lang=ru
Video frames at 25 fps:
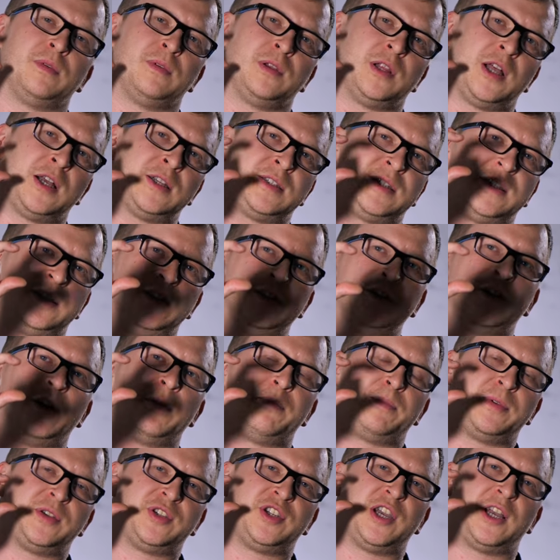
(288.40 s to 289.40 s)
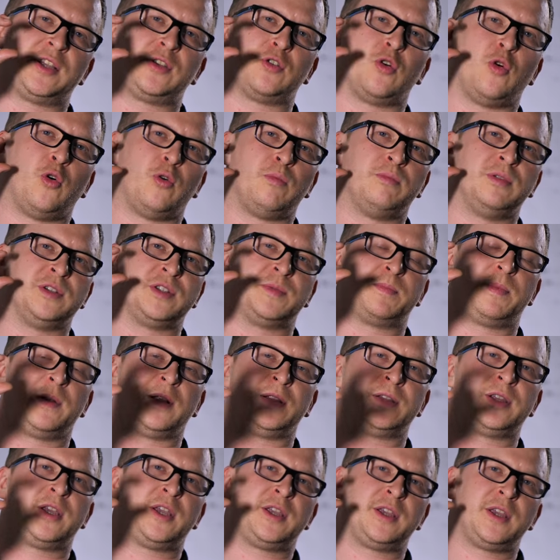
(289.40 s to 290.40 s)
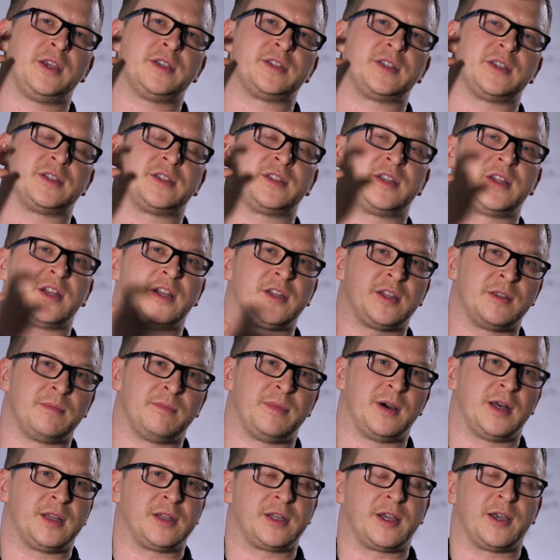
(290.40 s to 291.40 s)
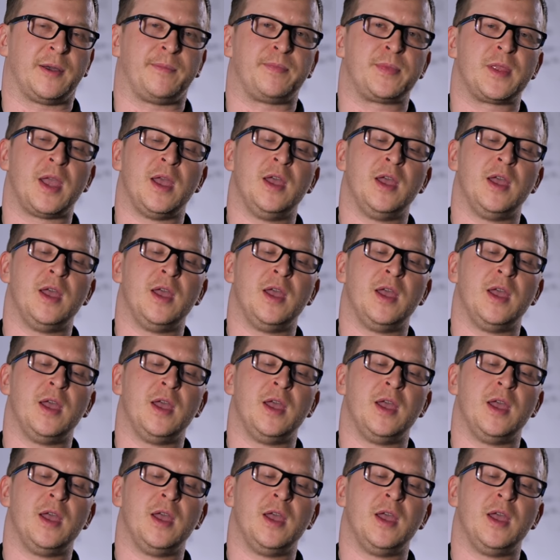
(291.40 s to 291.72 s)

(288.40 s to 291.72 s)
была синяя печать об исполнении со стороны банка.